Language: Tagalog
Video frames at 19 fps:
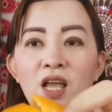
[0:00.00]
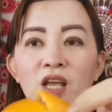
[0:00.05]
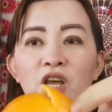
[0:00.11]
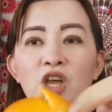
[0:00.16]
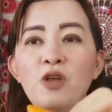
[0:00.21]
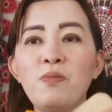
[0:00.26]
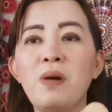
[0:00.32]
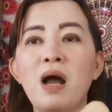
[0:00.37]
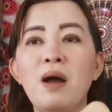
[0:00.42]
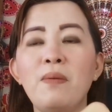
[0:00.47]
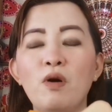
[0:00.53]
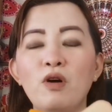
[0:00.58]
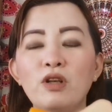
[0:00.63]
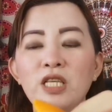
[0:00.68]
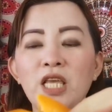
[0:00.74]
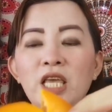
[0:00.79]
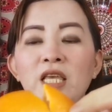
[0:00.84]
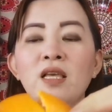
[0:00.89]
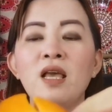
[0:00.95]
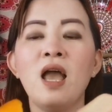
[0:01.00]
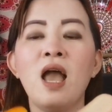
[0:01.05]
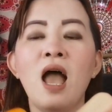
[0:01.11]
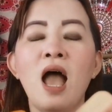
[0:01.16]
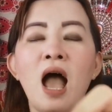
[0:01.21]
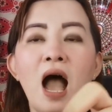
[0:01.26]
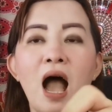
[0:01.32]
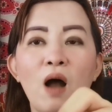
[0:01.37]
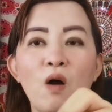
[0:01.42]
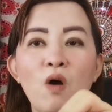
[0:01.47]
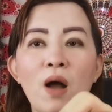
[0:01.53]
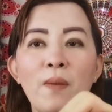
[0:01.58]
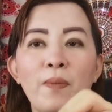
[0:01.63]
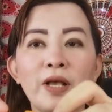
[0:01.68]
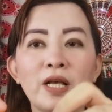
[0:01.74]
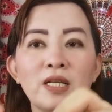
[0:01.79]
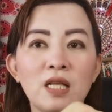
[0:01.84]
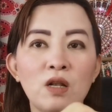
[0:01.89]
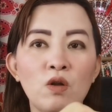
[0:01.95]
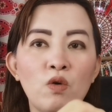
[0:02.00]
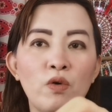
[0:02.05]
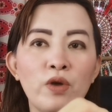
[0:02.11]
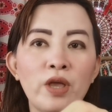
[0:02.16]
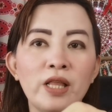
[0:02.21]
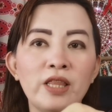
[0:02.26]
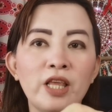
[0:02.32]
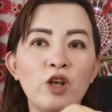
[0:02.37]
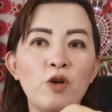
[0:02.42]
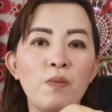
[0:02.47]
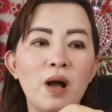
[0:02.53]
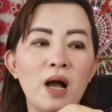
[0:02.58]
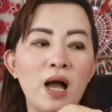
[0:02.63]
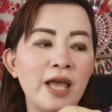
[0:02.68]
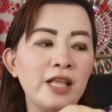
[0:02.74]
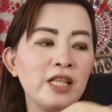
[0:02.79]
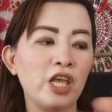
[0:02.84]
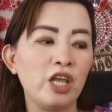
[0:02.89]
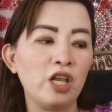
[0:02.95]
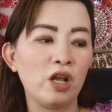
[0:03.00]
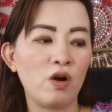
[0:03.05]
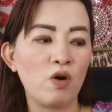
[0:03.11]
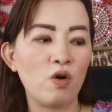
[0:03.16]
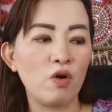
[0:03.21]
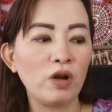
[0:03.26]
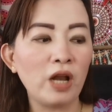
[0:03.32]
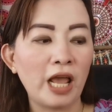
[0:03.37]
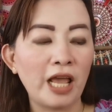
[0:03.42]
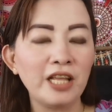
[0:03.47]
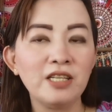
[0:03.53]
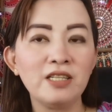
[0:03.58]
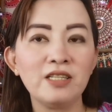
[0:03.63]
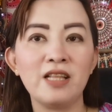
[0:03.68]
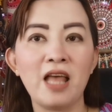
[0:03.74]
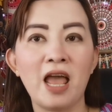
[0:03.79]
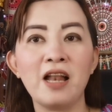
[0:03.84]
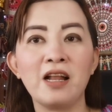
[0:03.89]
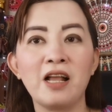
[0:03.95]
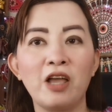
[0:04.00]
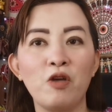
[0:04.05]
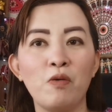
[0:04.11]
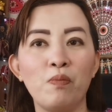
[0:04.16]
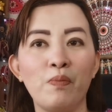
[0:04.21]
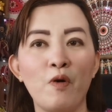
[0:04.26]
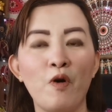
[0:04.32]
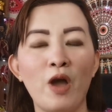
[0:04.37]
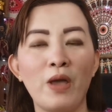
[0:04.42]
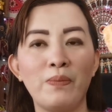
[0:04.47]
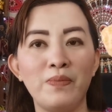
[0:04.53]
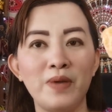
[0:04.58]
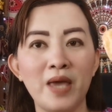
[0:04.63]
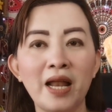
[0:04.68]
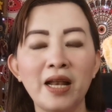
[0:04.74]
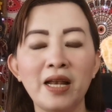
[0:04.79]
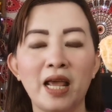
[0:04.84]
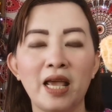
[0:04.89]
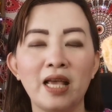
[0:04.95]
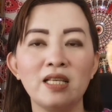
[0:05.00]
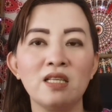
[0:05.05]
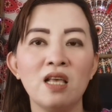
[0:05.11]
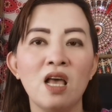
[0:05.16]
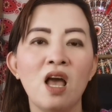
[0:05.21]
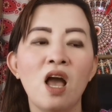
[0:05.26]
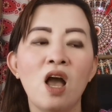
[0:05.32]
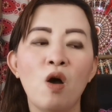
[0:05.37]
Ngayon mga bossing, ako nga sa kasalukuyan din kumakain ngayon ng orange dahil ngayon po ay biyernes.